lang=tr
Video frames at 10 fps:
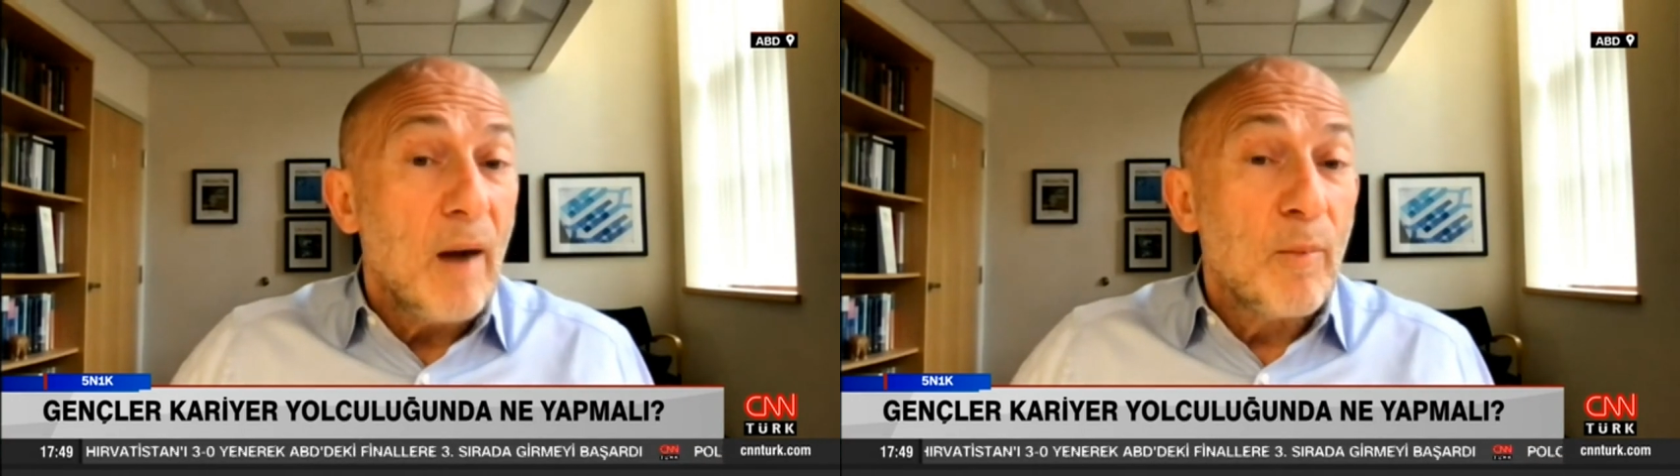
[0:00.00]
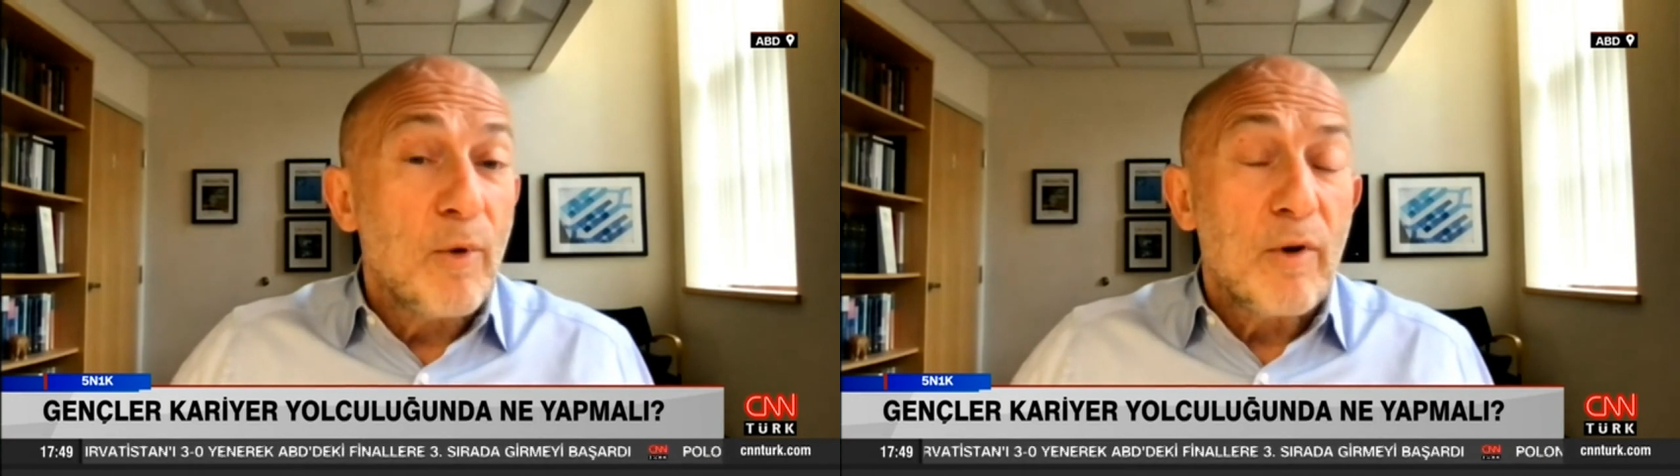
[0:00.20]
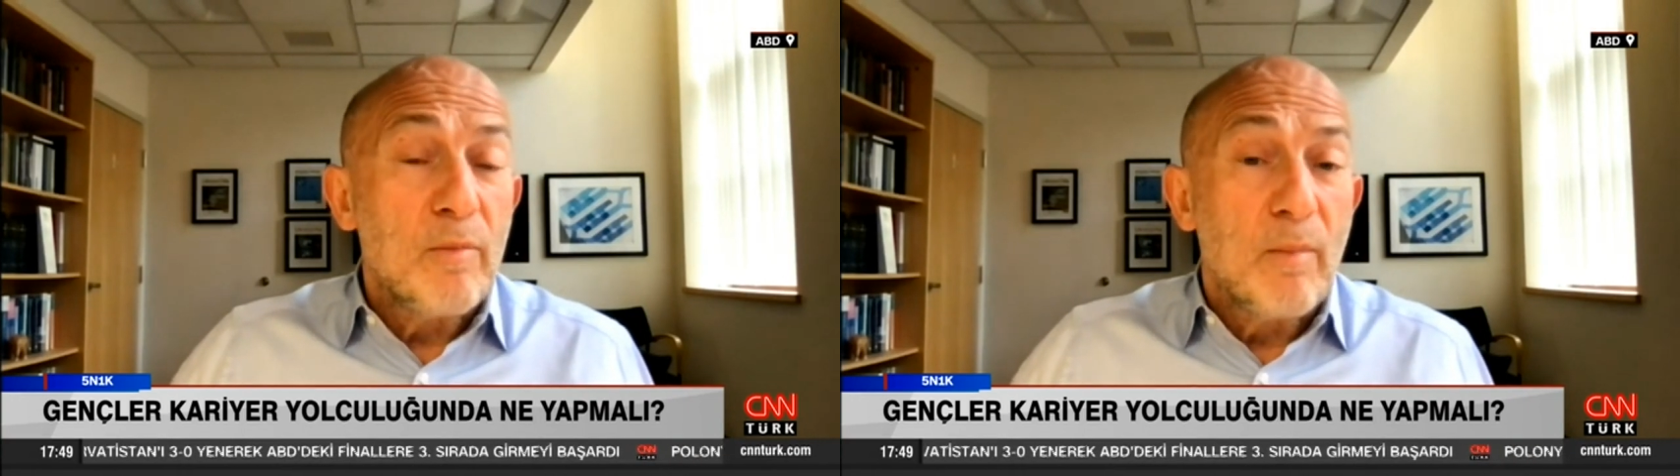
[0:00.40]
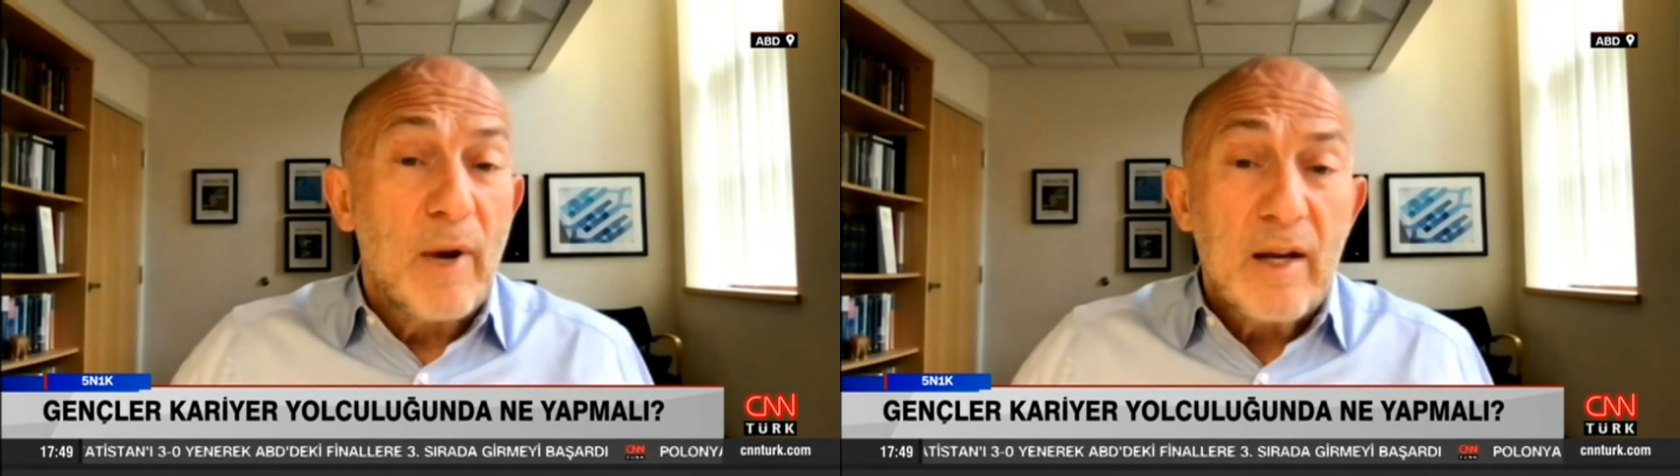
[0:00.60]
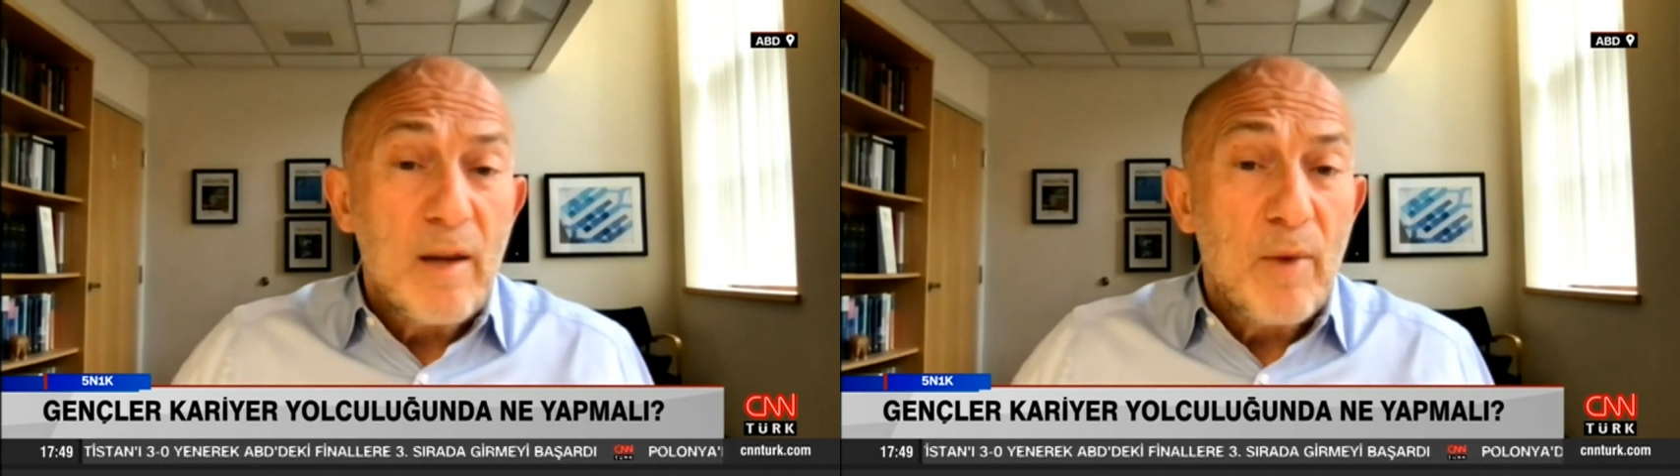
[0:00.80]
Bugün
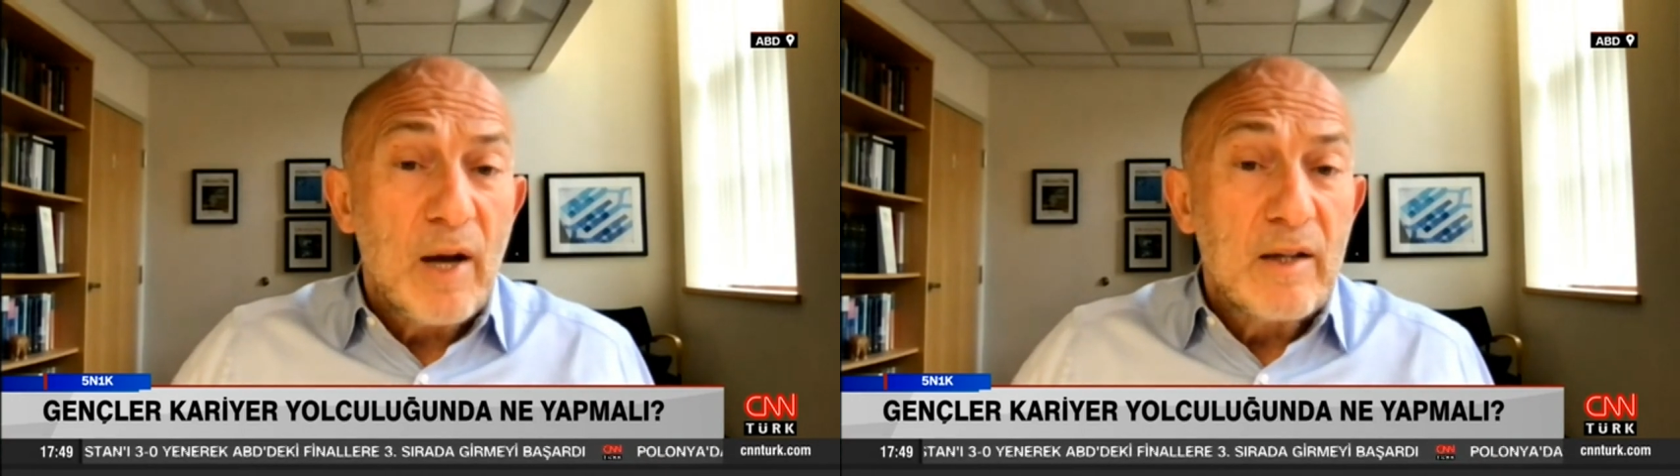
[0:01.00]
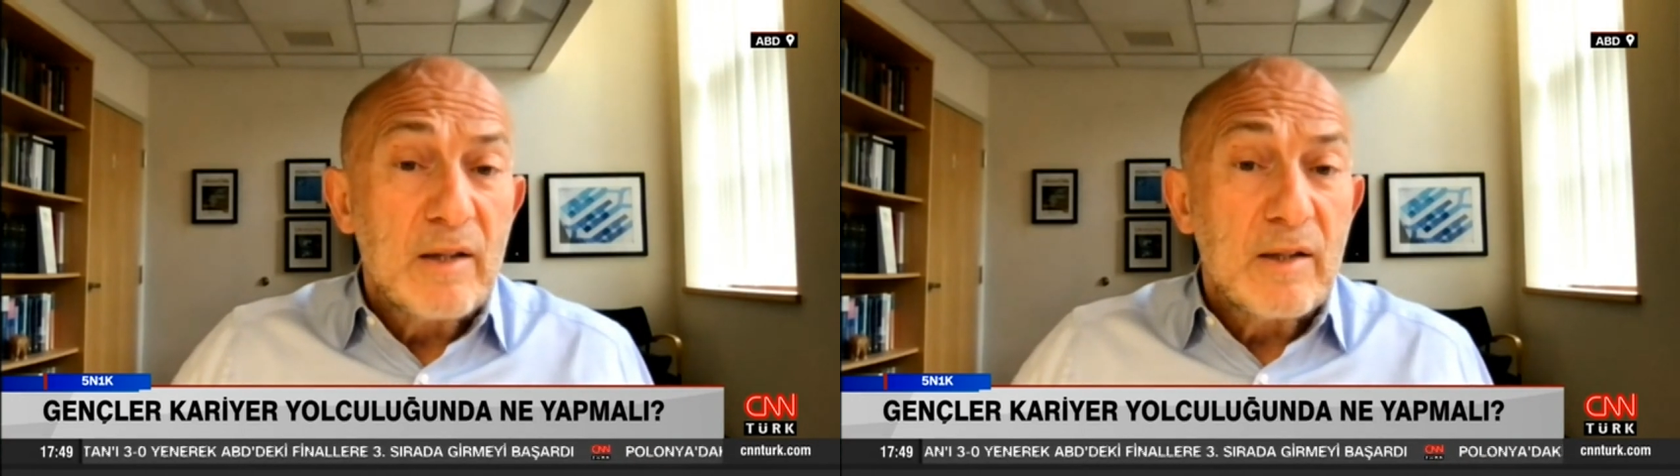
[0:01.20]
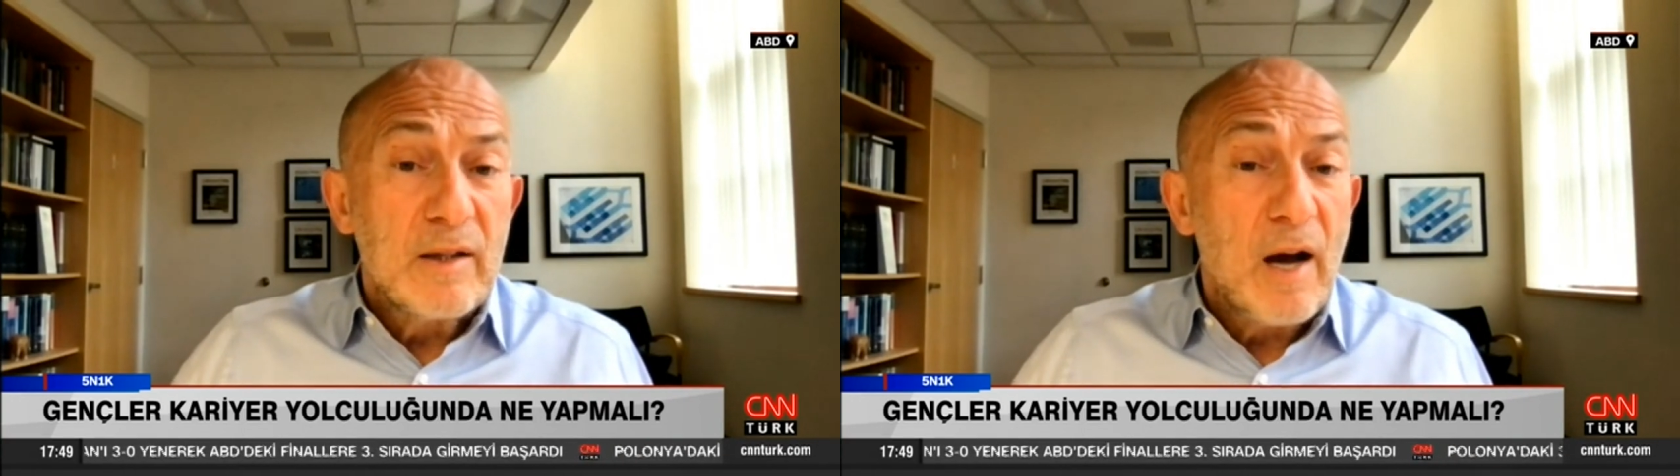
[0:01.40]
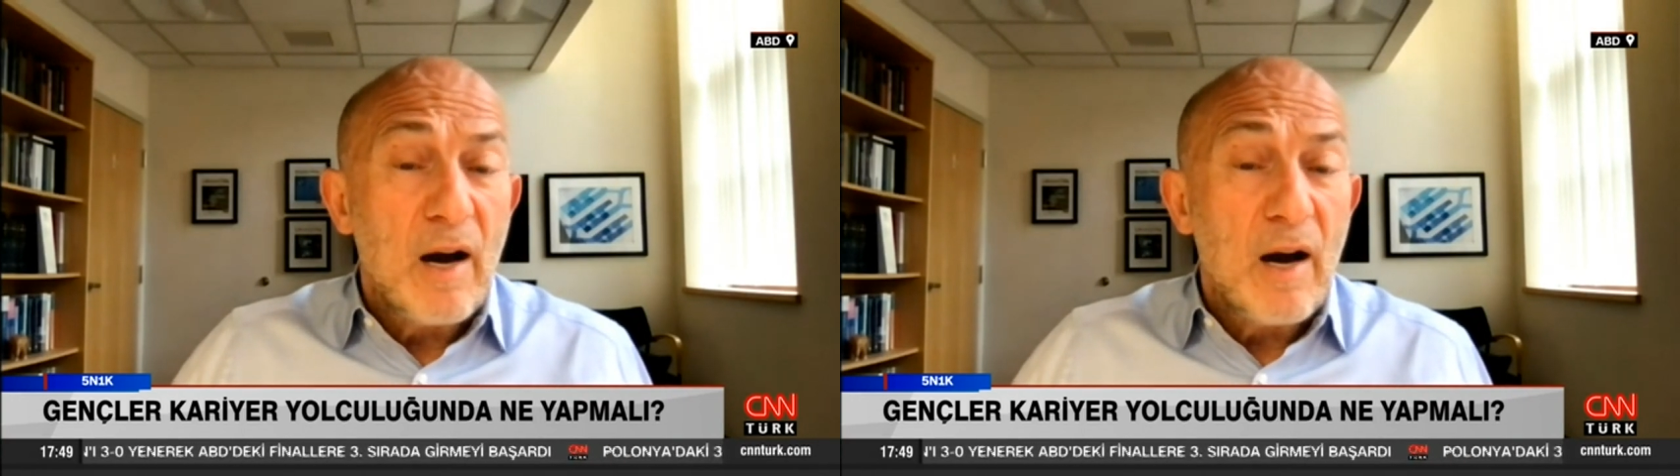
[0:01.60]
makine mühendisliğine